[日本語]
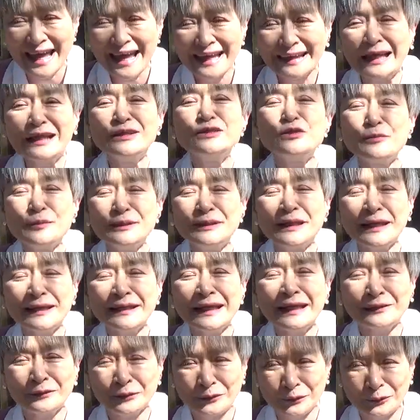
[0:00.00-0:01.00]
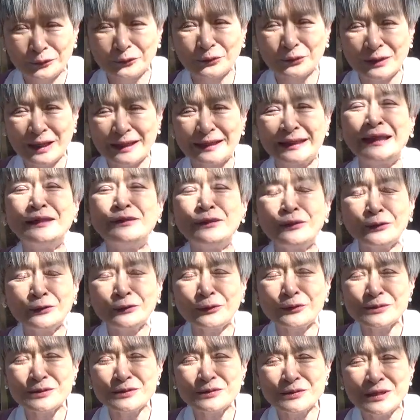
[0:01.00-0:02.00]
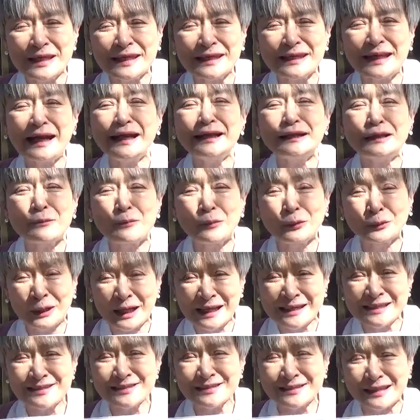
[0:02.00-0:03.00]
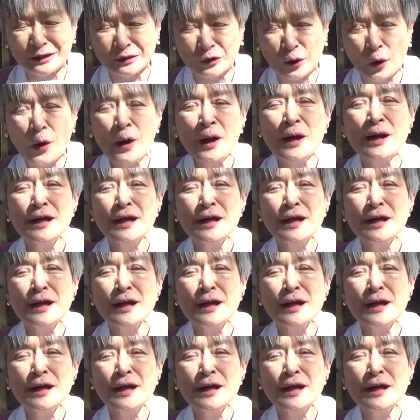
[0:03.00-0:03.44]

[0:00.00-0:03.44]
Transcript: 誕生日定年ということで年度の途中で切られた問題についての